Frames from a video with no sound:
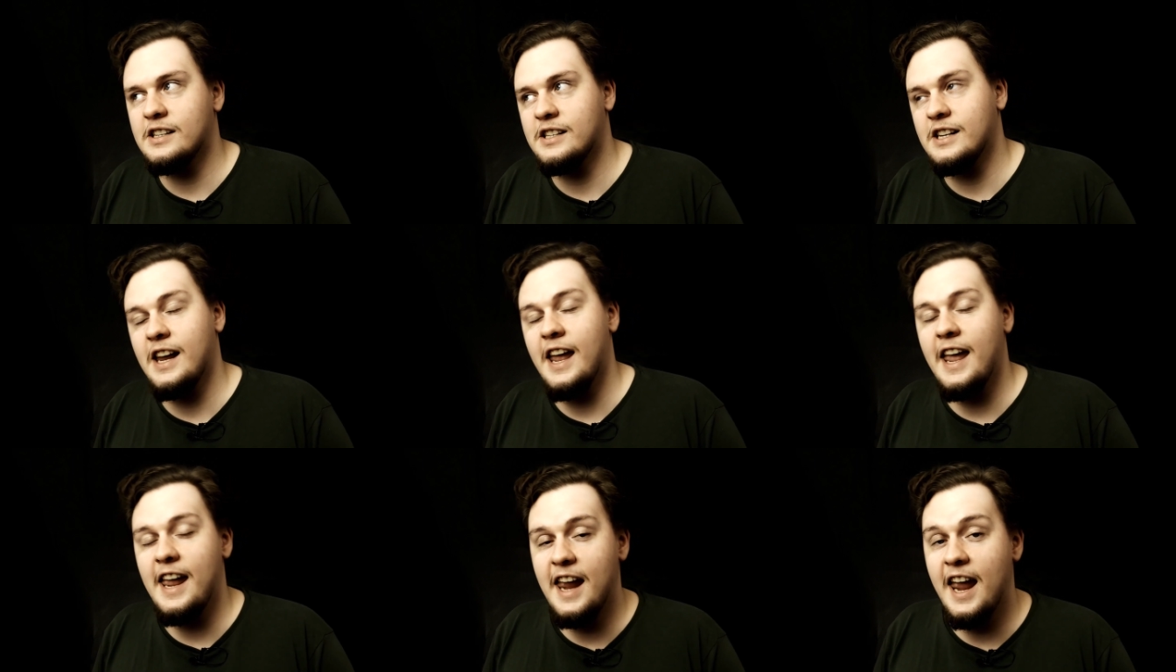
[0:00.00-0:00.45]

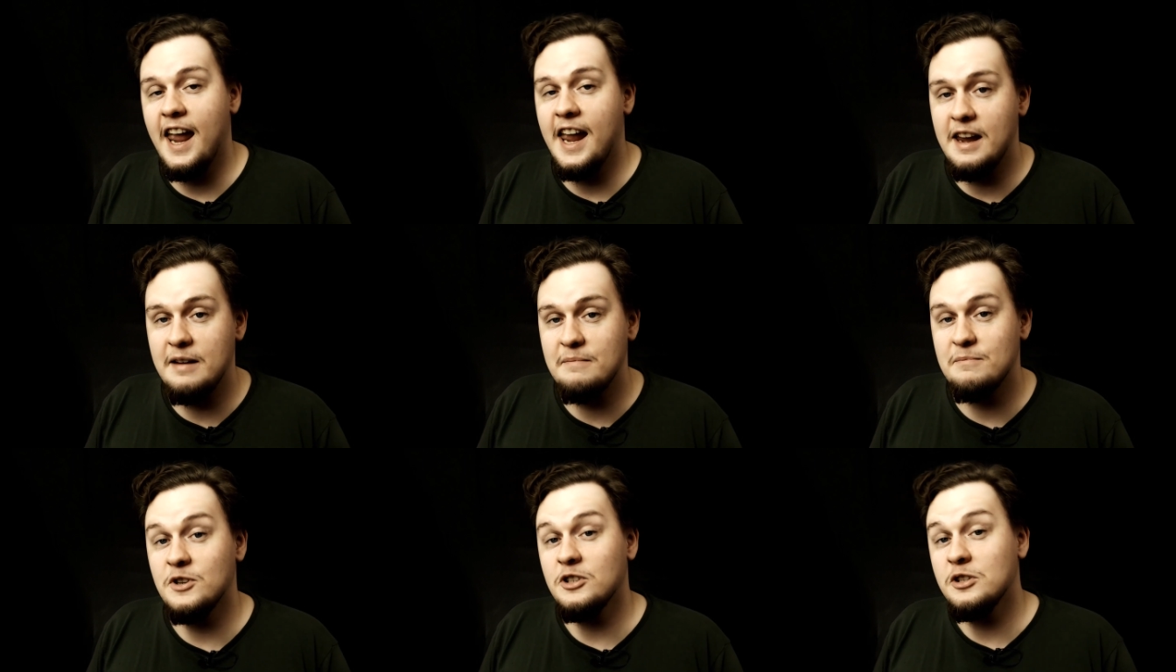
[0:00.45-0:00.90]
że hej,
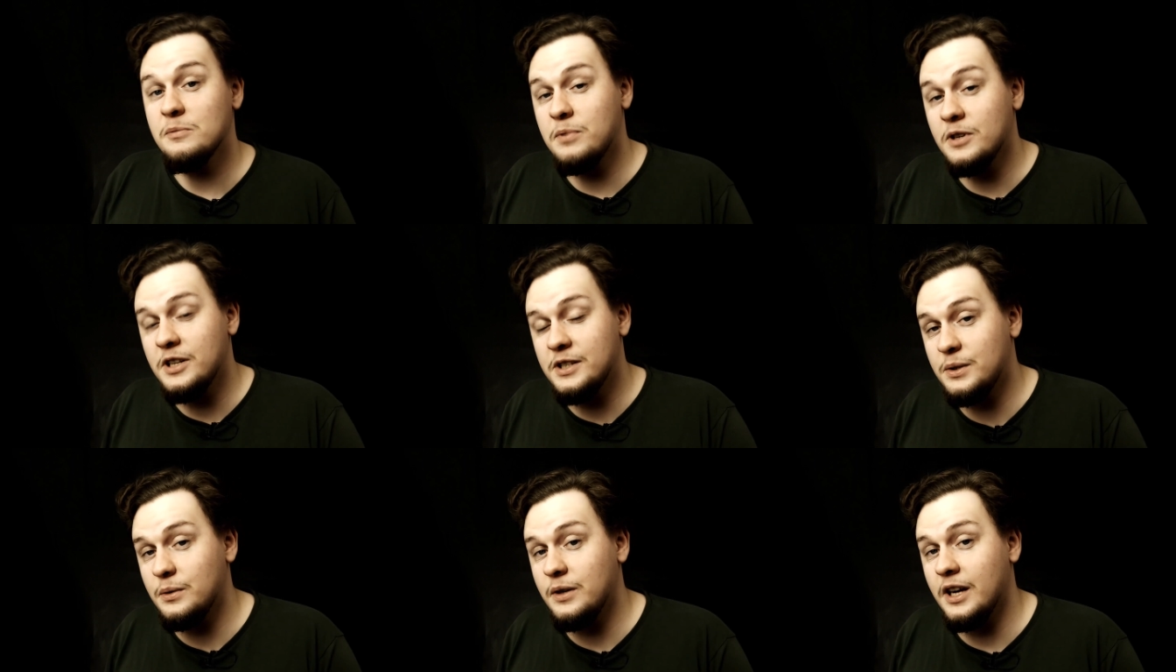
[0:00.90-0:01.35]
hej,
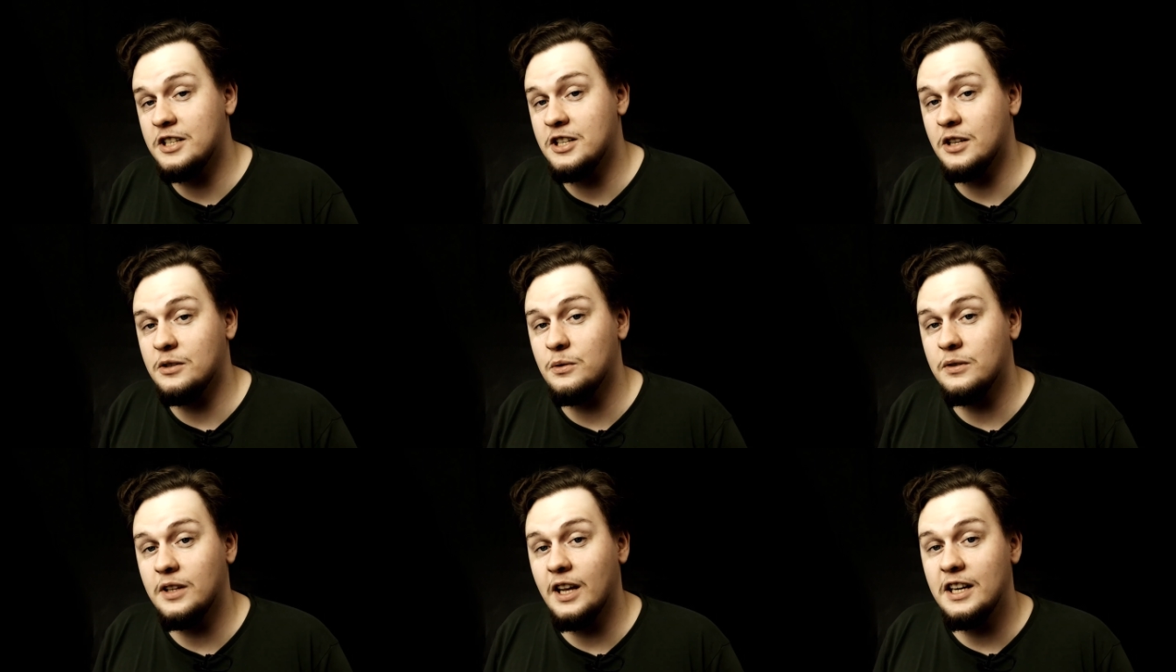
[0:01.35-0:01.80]

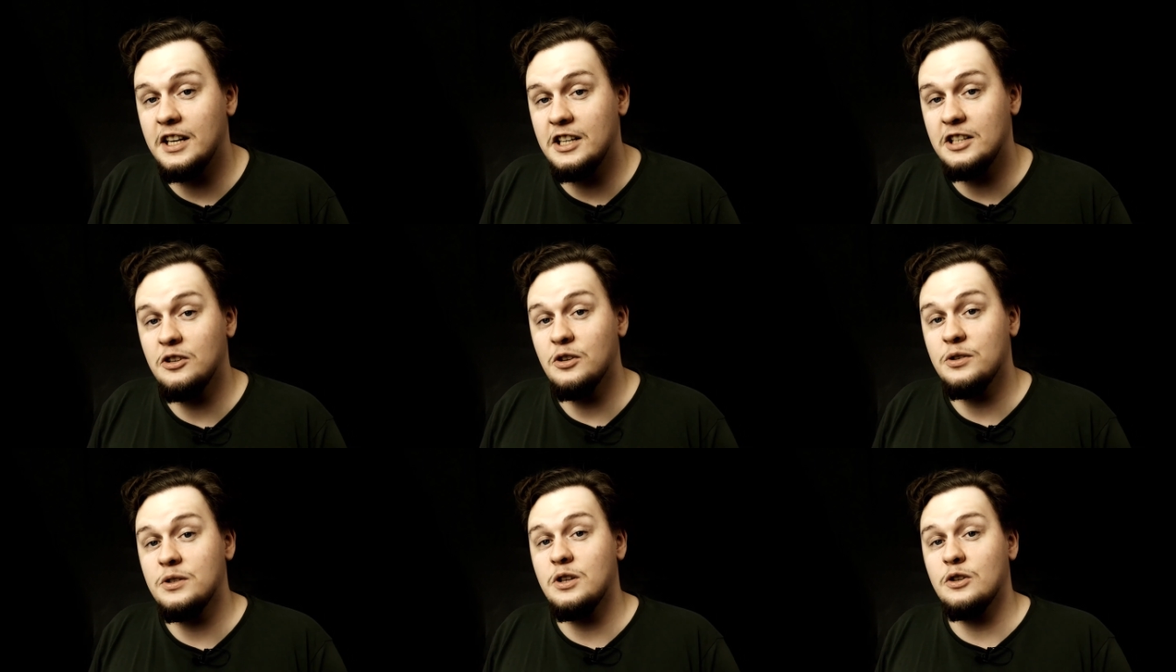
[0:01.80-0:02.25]
monopolizujecie tutaj i
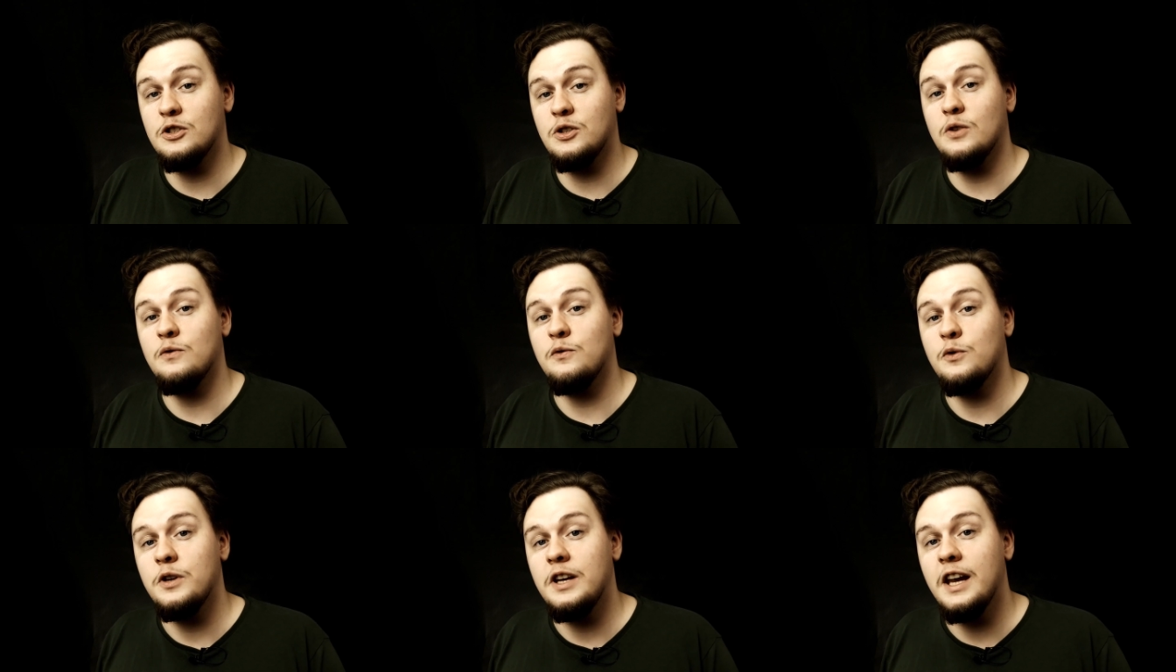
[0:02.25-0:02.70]

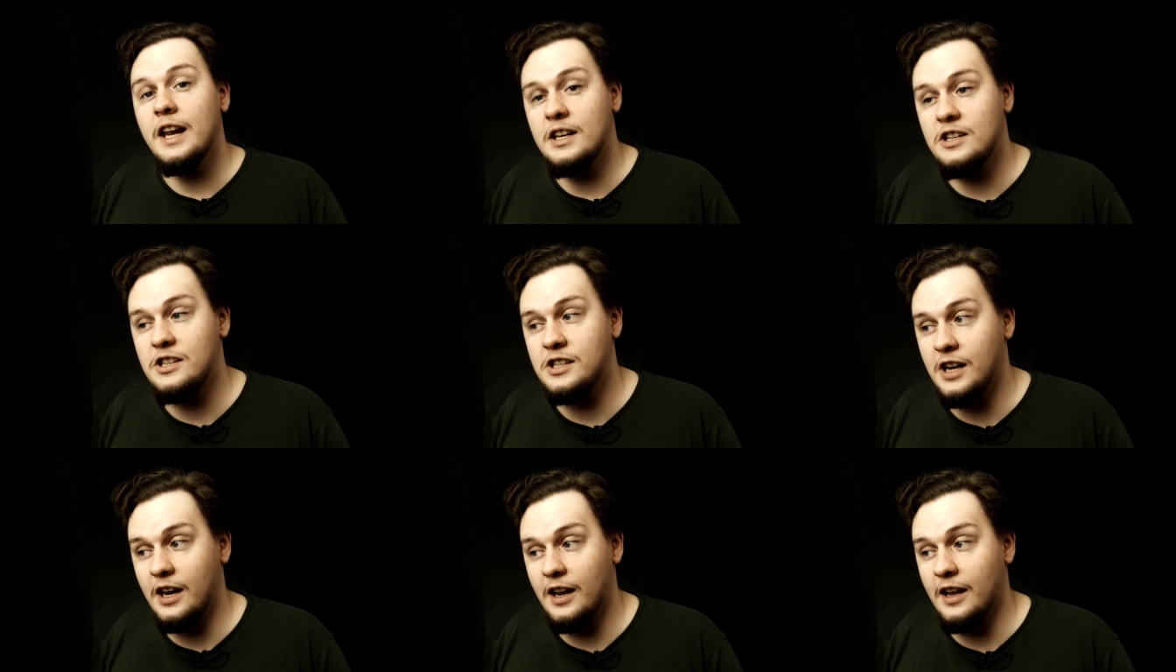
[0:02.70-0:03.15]

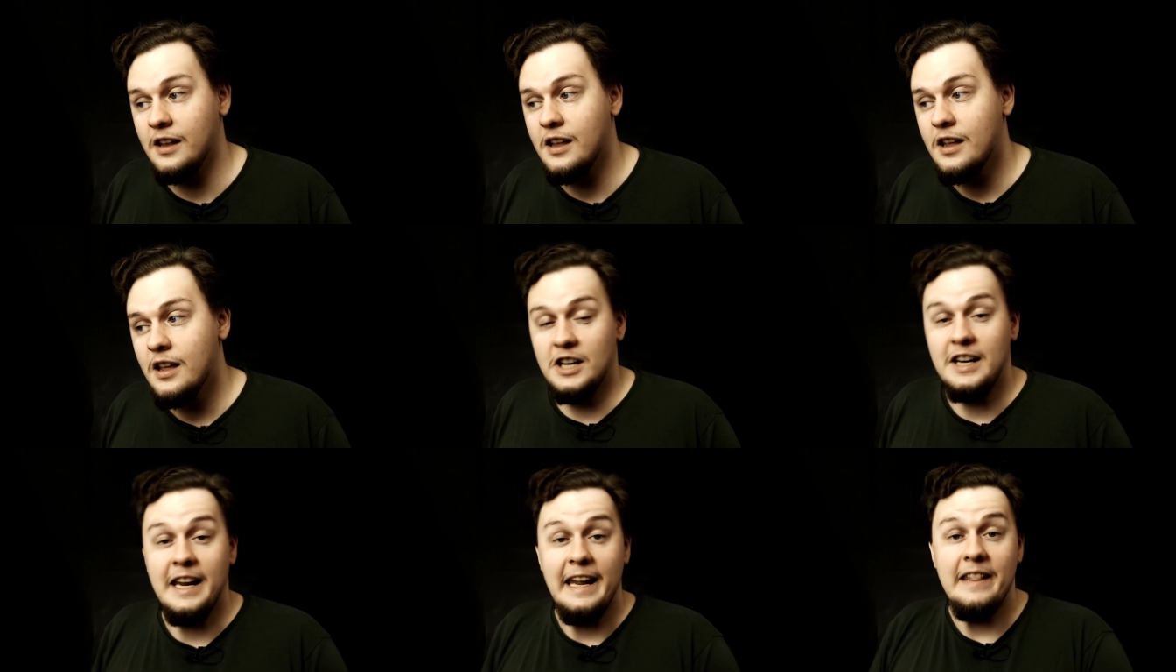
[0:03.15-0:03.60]
dostosowujecie
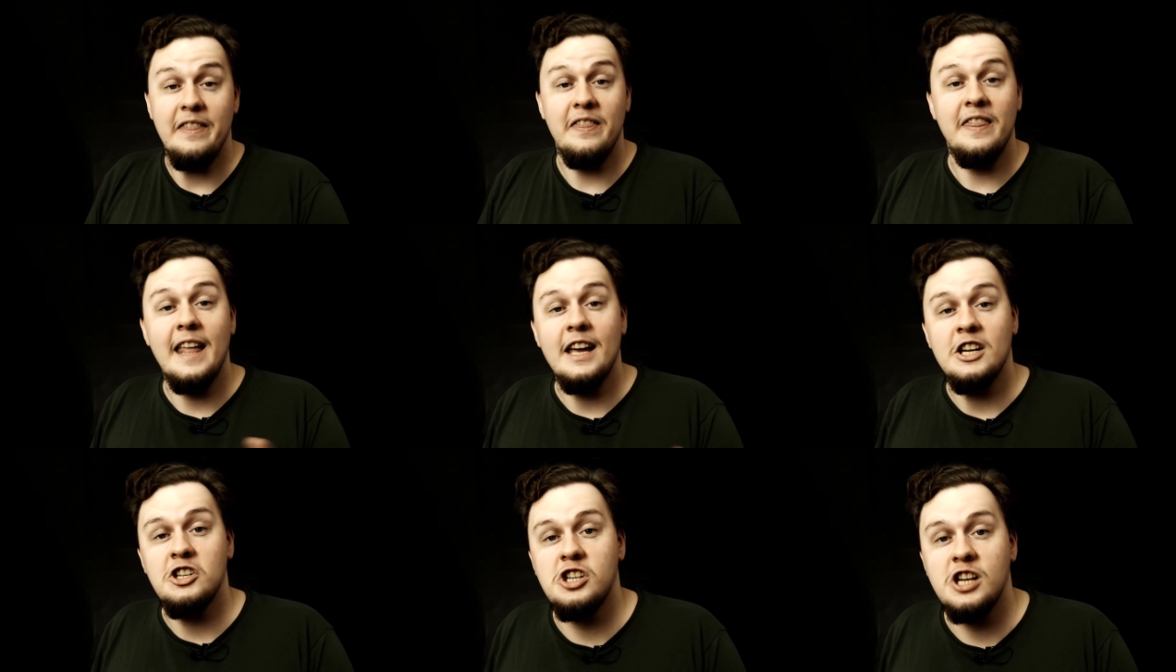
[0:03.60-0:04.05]
wszelkie
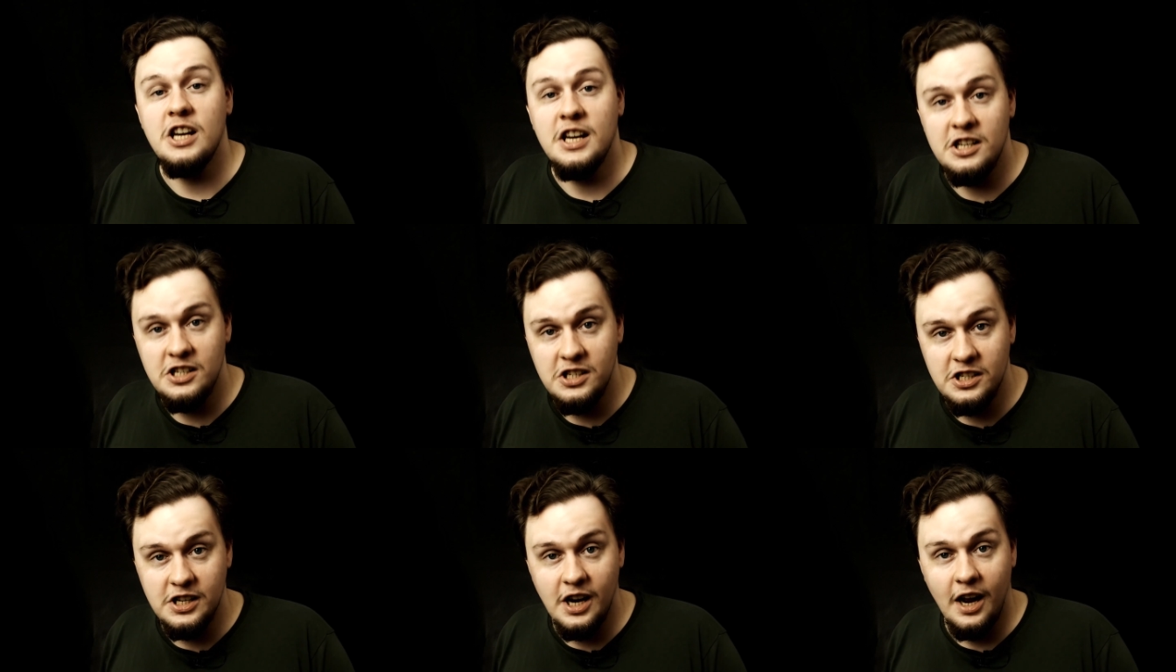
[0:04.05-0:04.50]

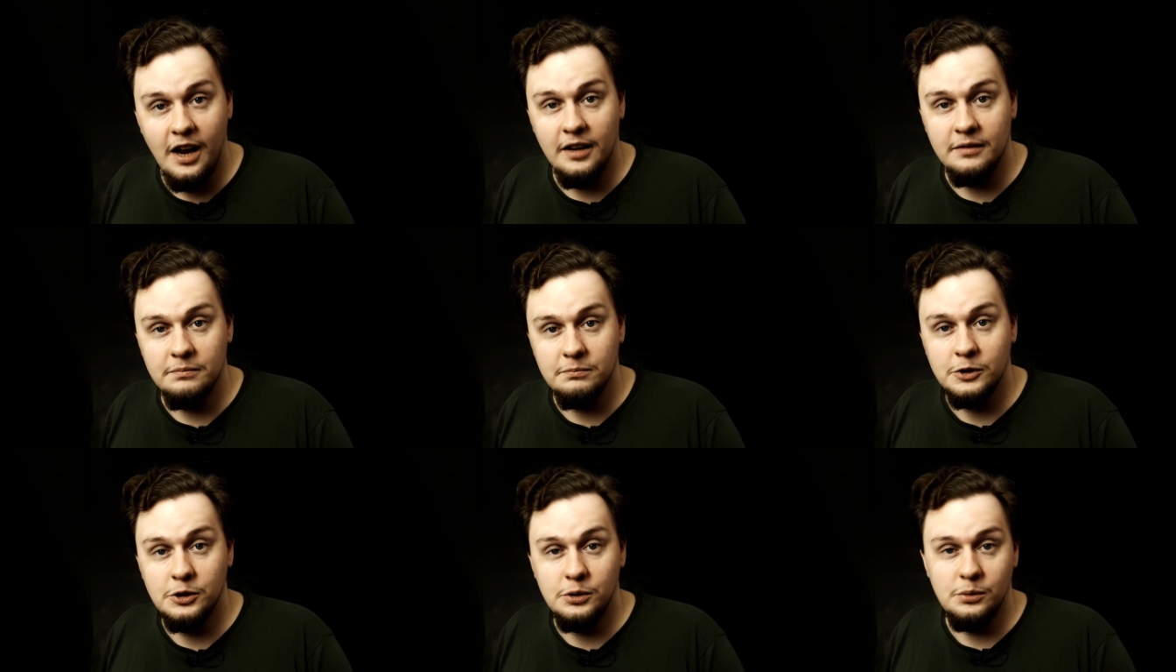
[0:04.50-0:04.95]
narzędzia,
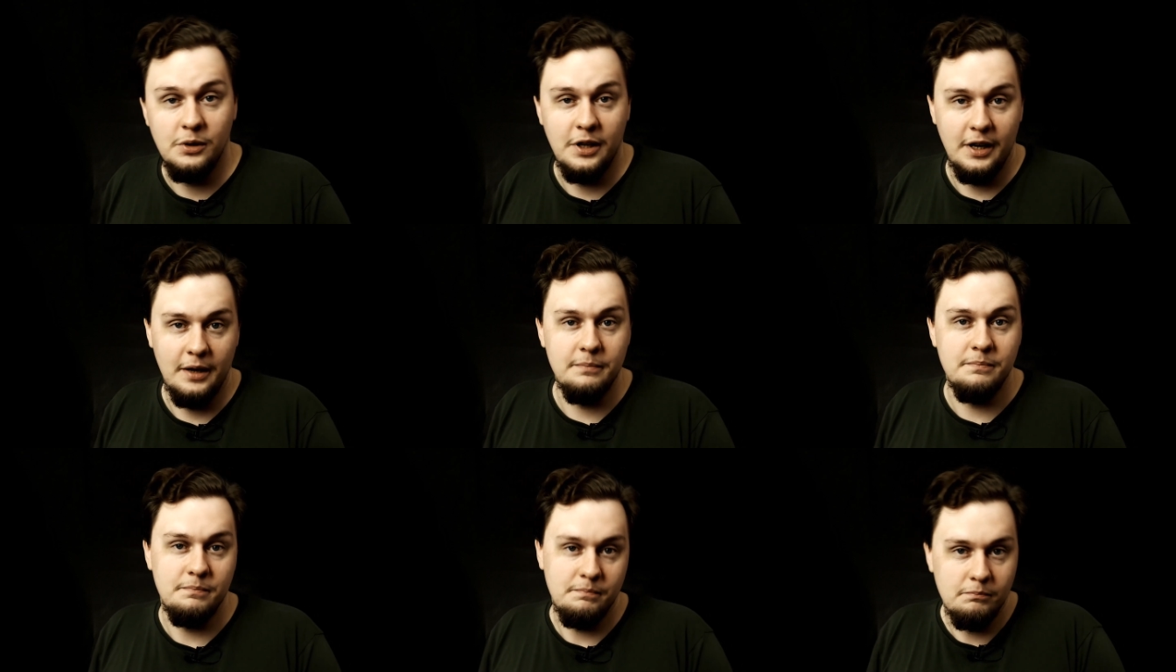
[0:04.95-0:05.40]

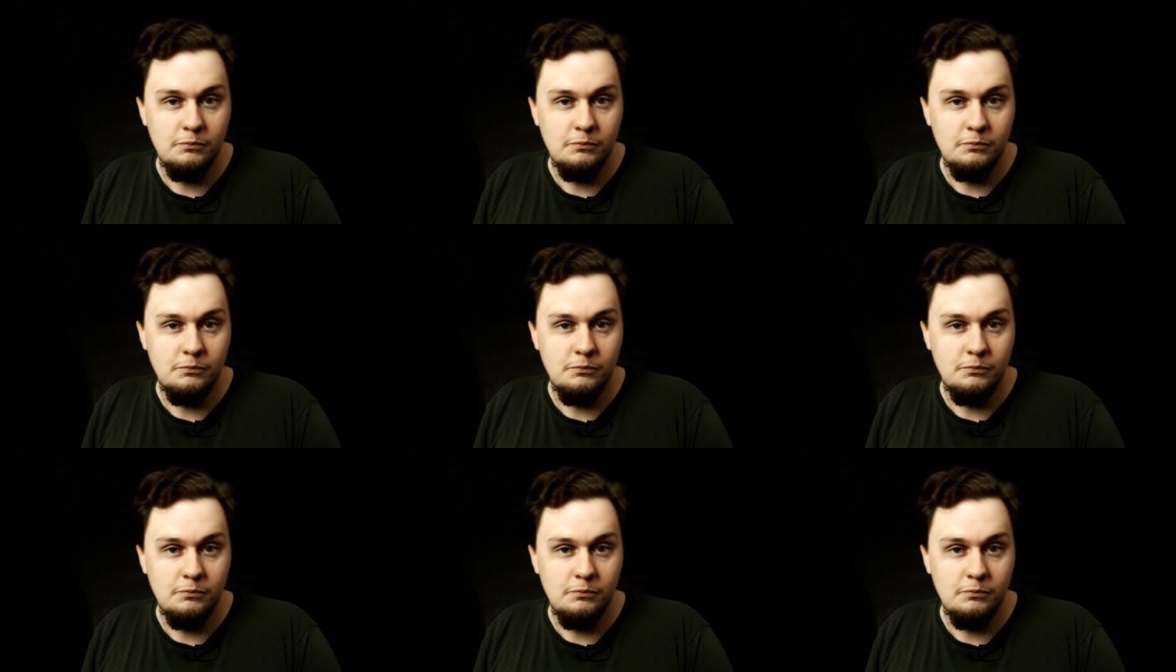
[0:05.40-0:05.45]
które